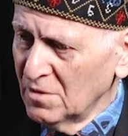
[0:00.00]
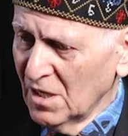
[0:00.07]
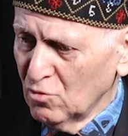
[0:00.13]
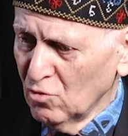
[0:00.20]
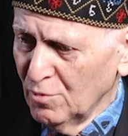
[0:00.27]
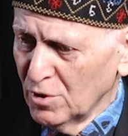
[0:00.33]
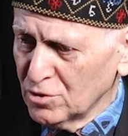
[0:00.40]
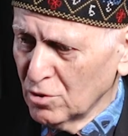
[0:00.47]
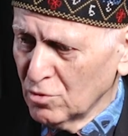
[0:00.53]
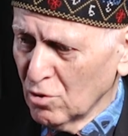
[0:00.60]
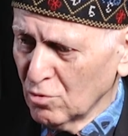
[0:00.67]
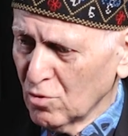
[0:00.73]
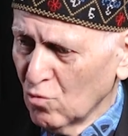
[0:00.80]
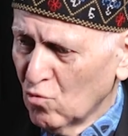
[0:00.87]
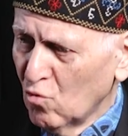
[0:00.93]
Я думаю, что
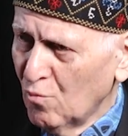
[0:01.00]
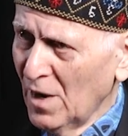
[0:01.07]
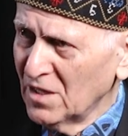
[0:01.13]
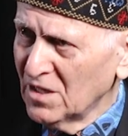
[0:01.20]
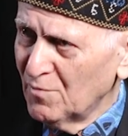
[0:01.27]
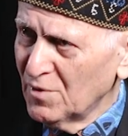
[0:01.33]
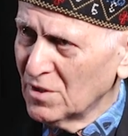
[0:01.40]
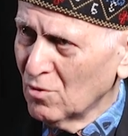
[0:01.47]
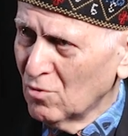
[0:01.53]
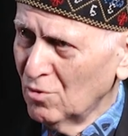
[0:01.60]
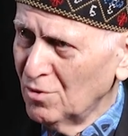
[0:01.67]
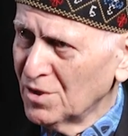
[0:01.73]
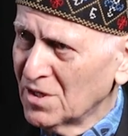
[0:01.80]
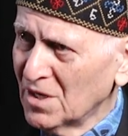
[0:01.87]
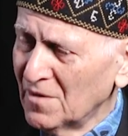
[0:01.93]
только гуманная
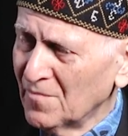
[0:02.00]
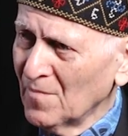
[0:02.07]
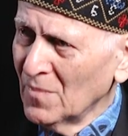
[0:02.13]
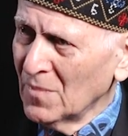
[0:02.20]
педагогика